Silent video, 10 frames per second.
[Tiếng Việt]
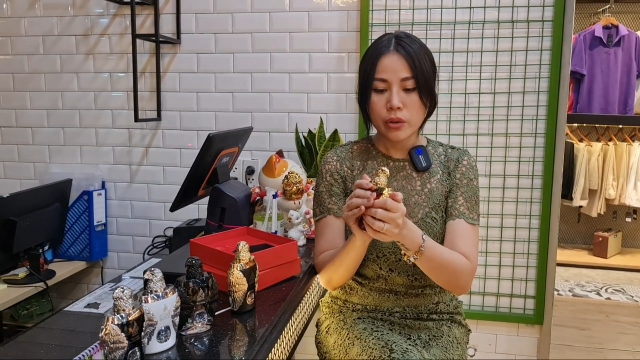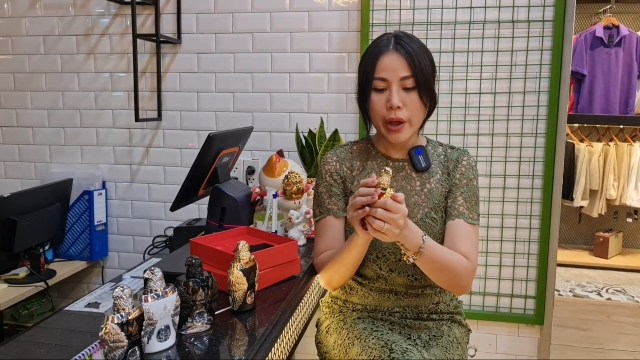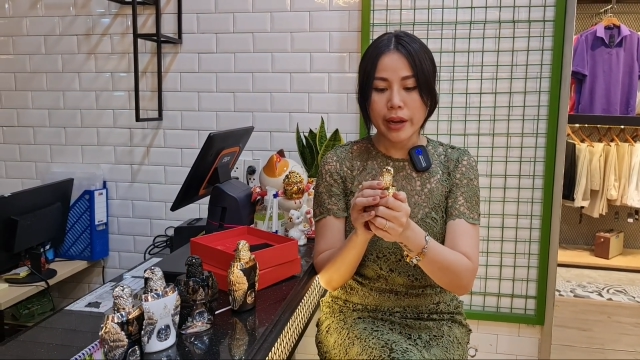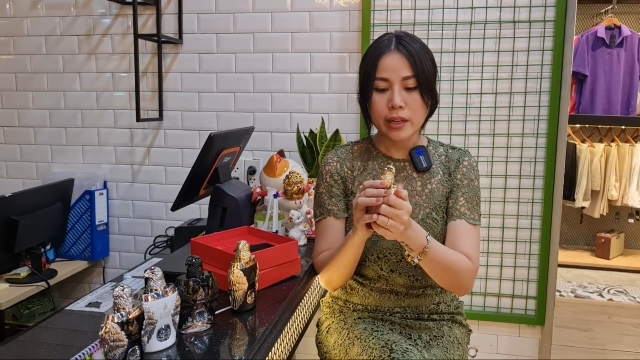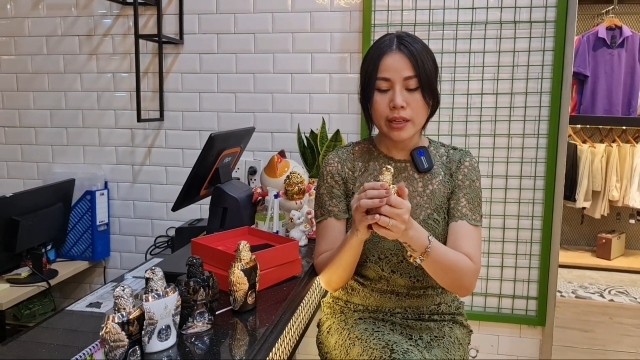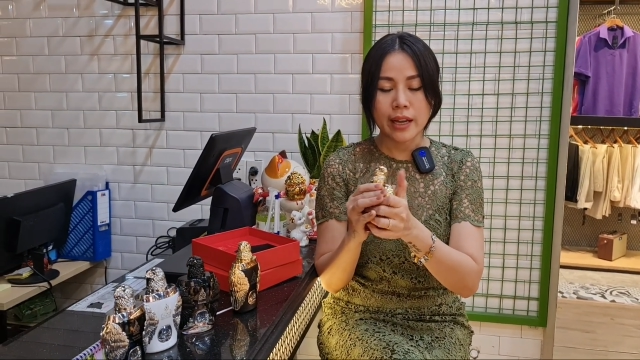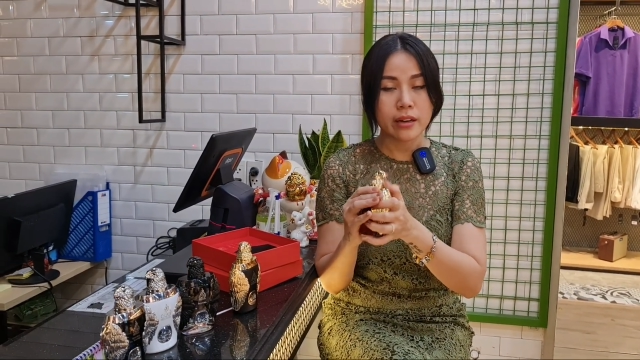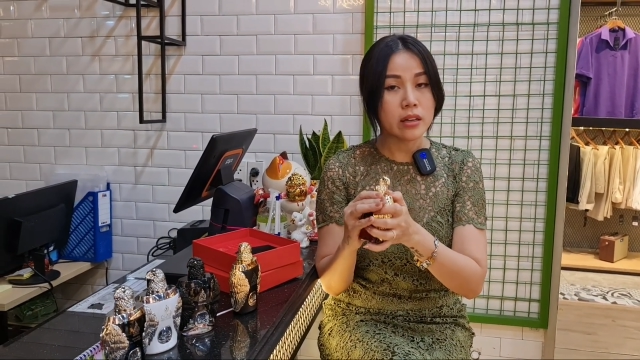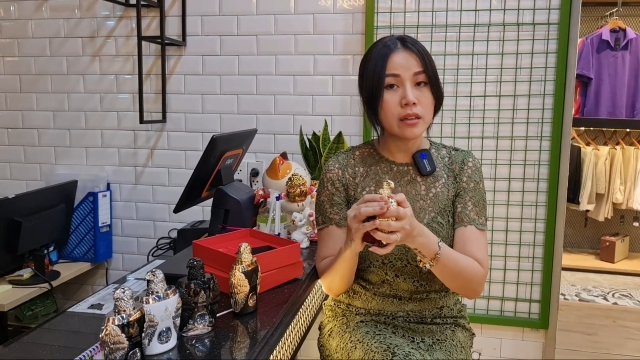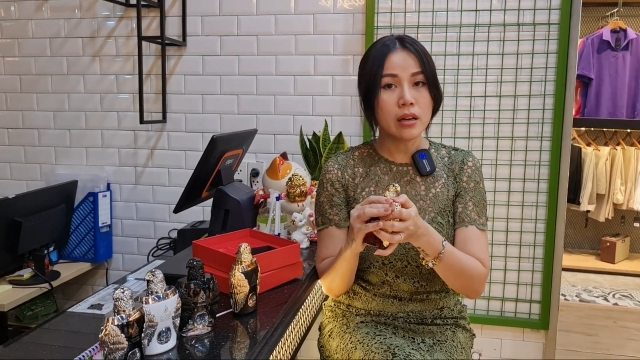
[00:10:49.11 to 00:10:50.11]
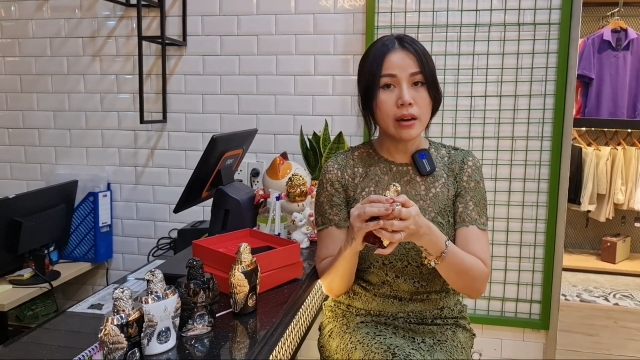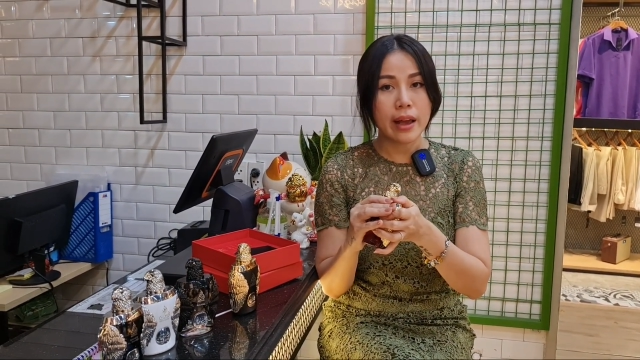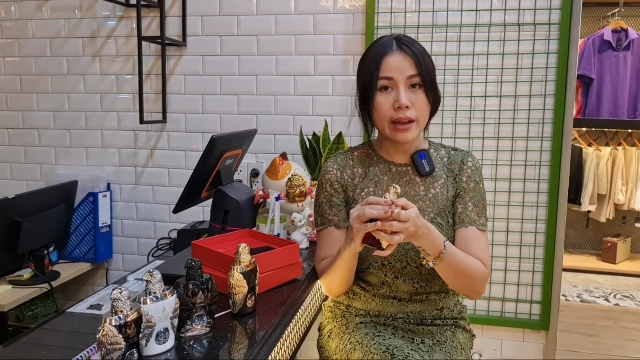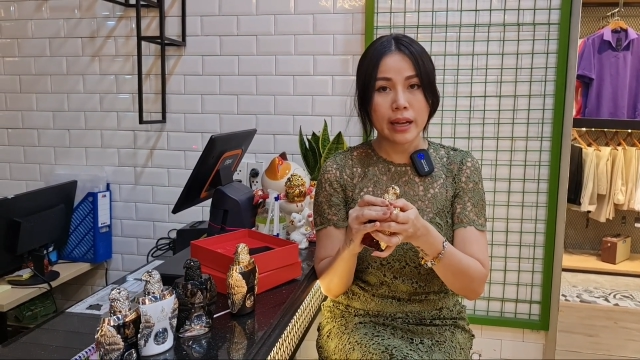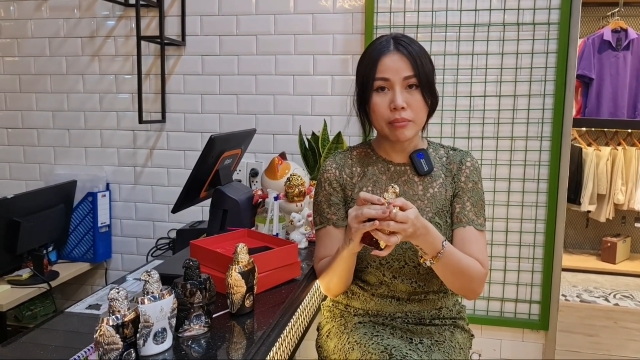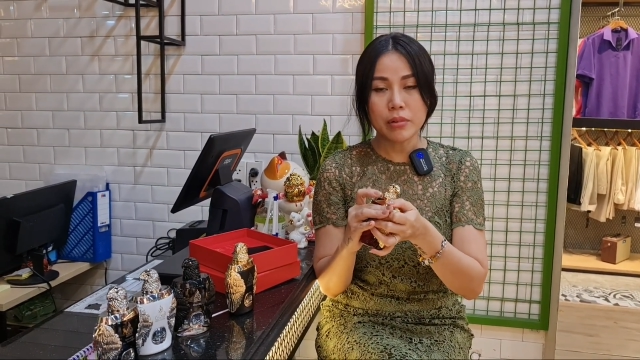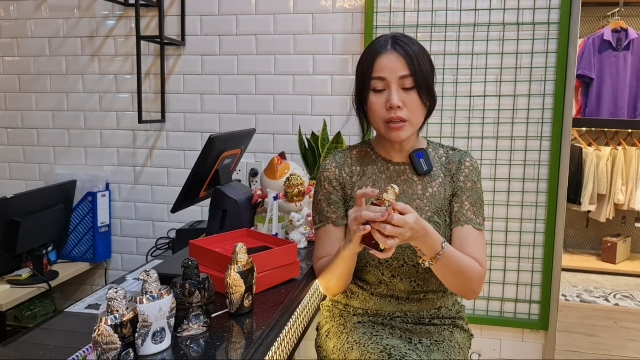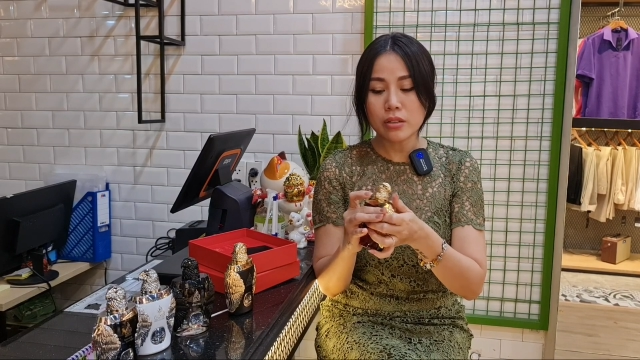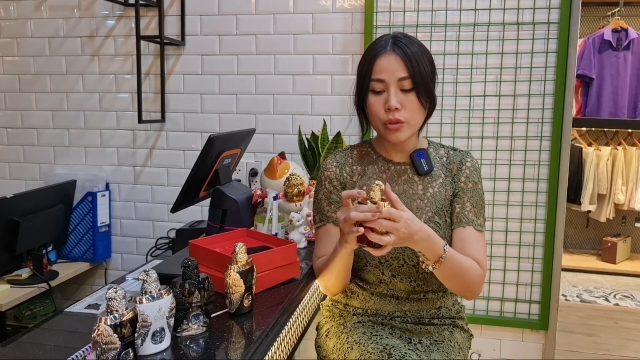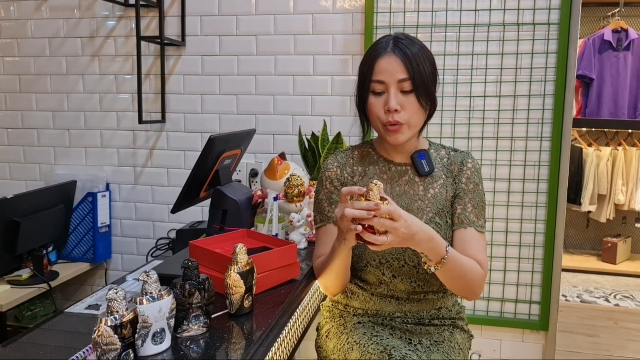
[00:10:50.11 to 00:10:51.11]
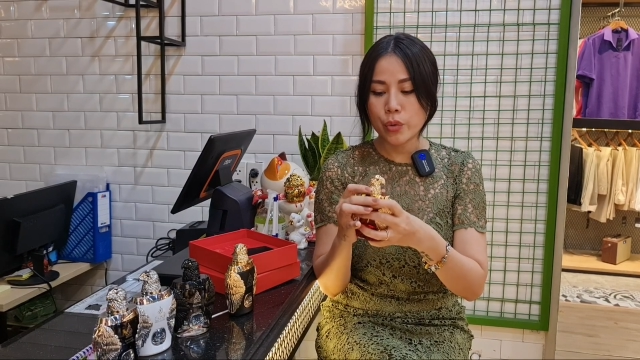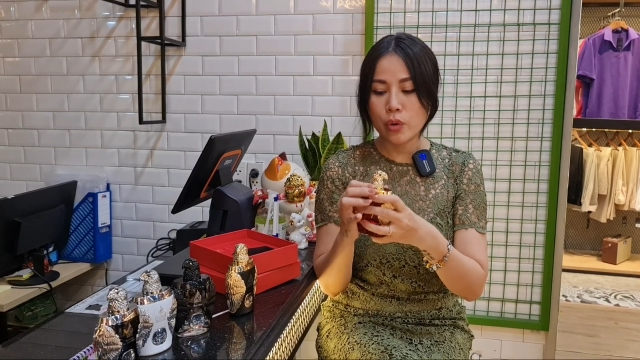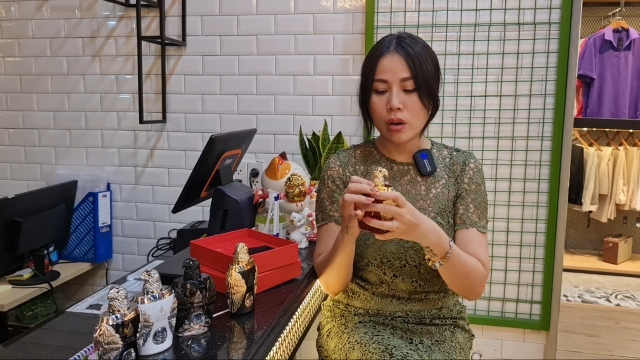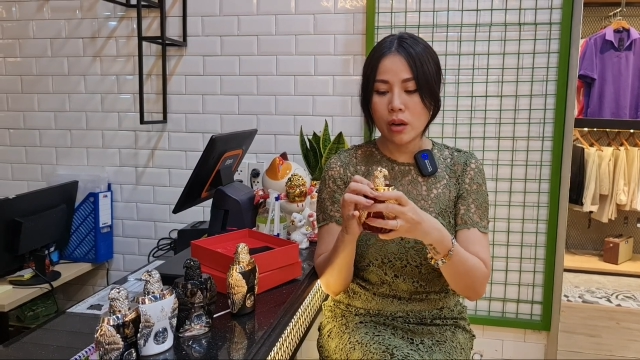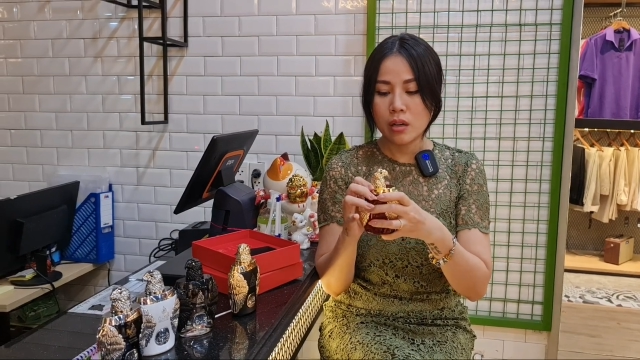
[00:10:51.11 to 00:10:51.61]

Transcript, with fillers: Đoàn kỳ này đi á, là gặp rất là nhiều